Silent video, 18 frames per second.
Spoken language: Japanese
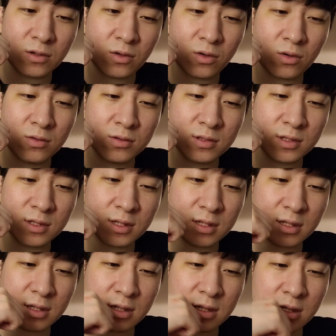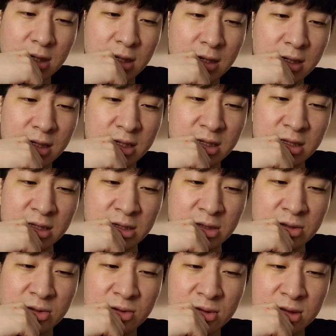今回日
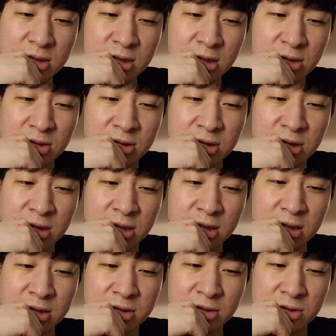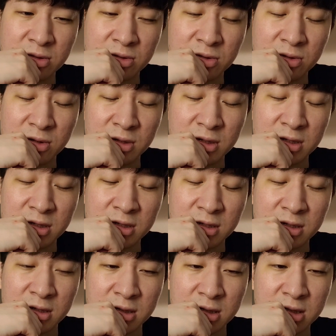本での生活の時
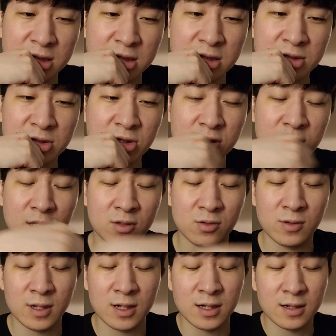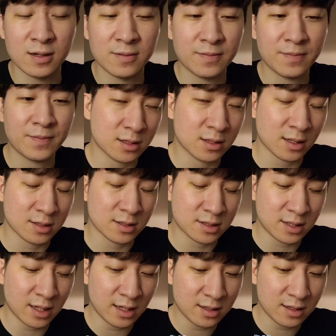に気づいたのは、だから
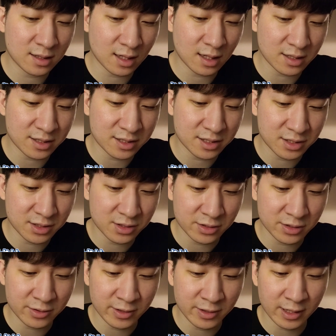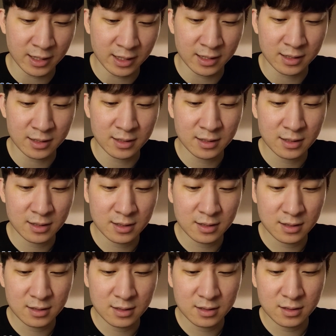選択肢よりは
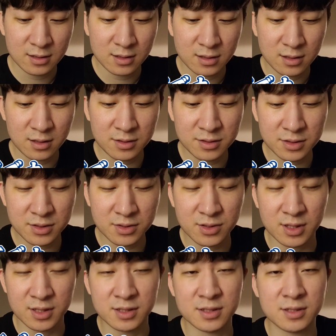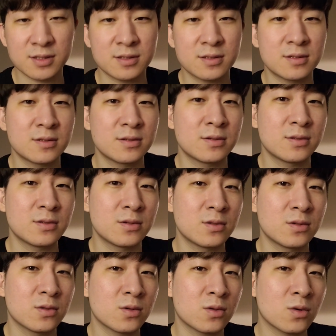必須です。
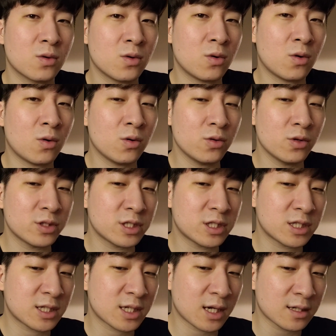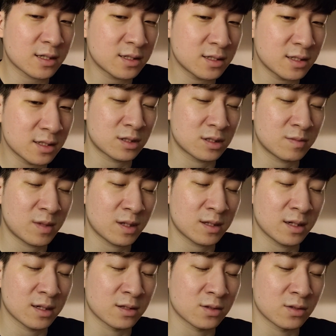ここの近くに住ま
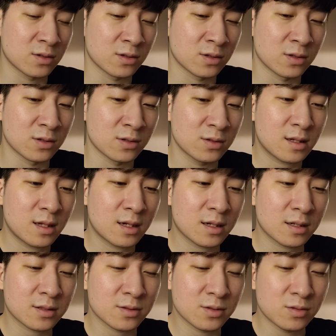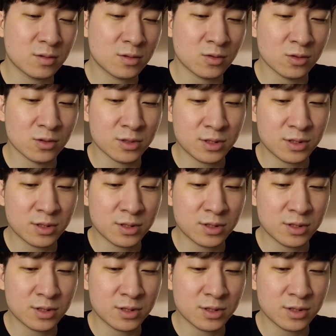ないと何かの